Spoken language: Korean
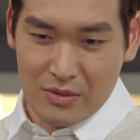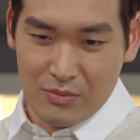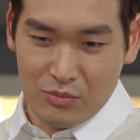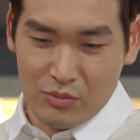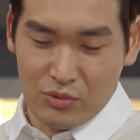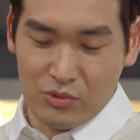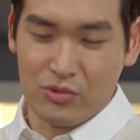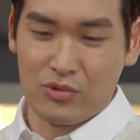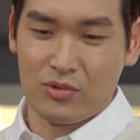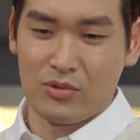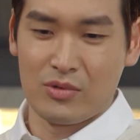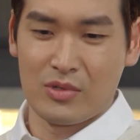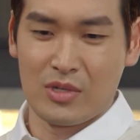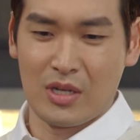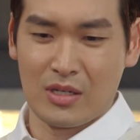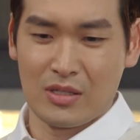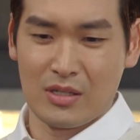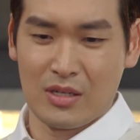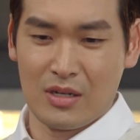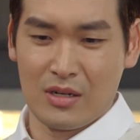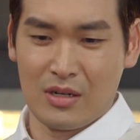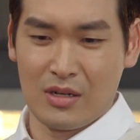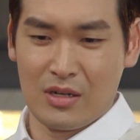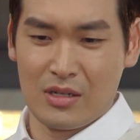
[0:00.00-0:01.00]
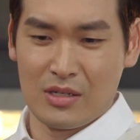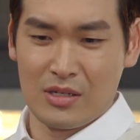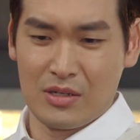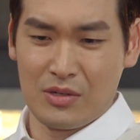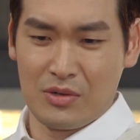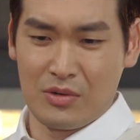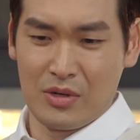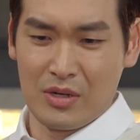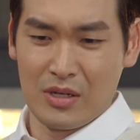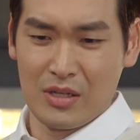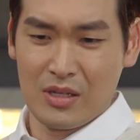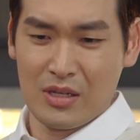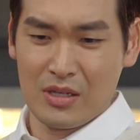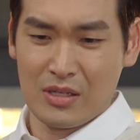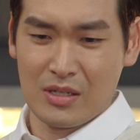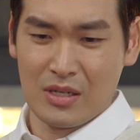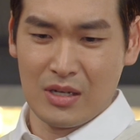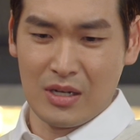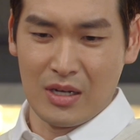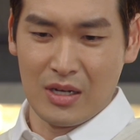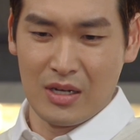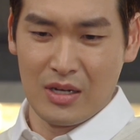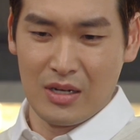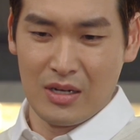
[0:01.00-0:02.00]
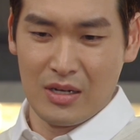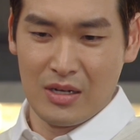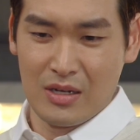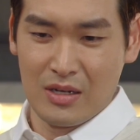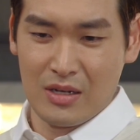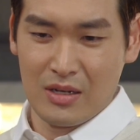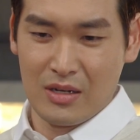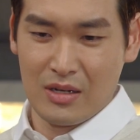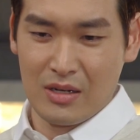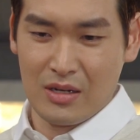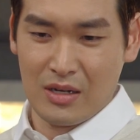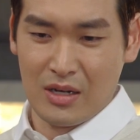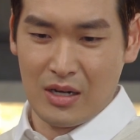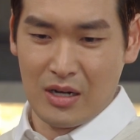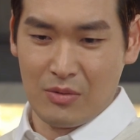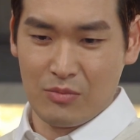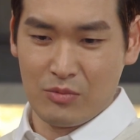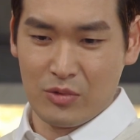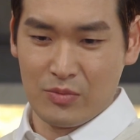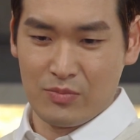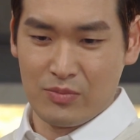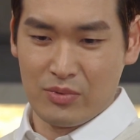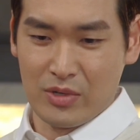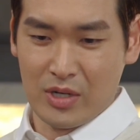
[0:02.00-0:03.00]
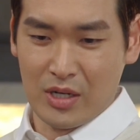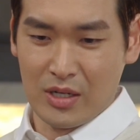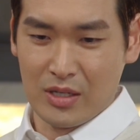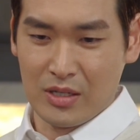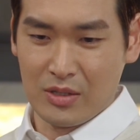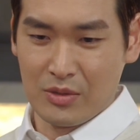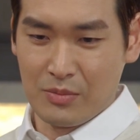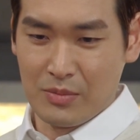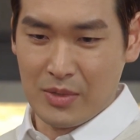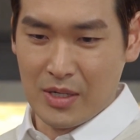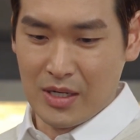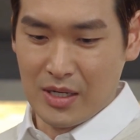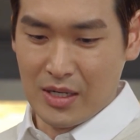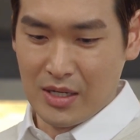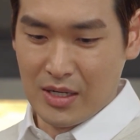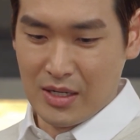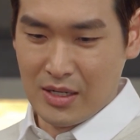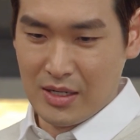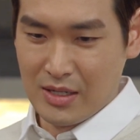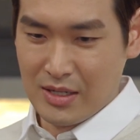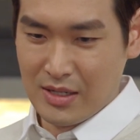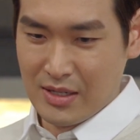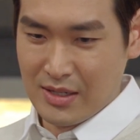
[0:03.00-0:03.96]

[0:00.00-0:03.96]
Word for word: 무슨 상상을 하신 거야 대체? 아무리 불안해도 말이야.